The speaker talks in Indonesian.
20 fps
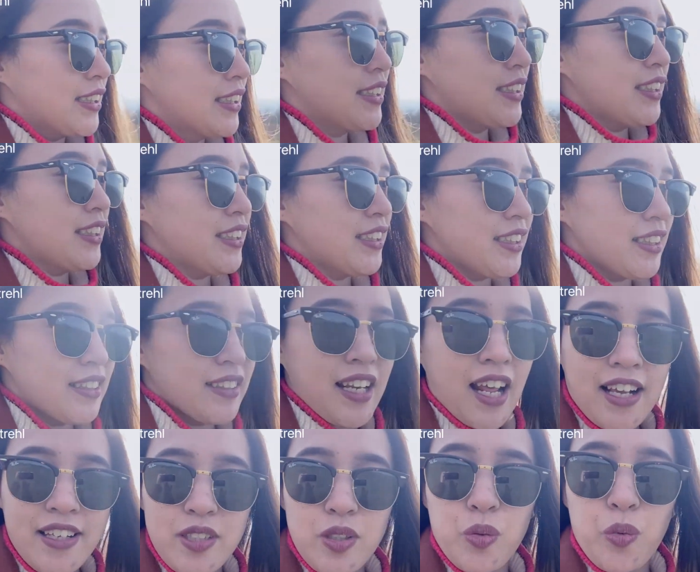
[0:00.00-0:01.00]
ini
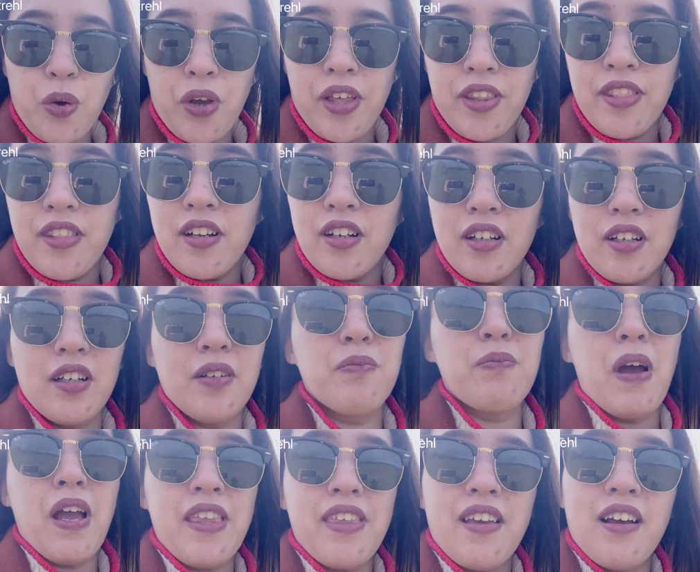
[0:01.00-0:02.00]
nice weather
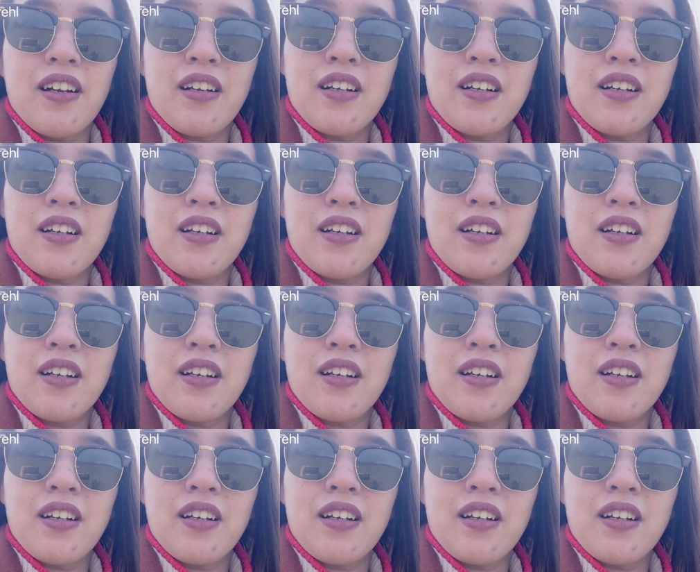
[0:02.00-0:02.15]
banyak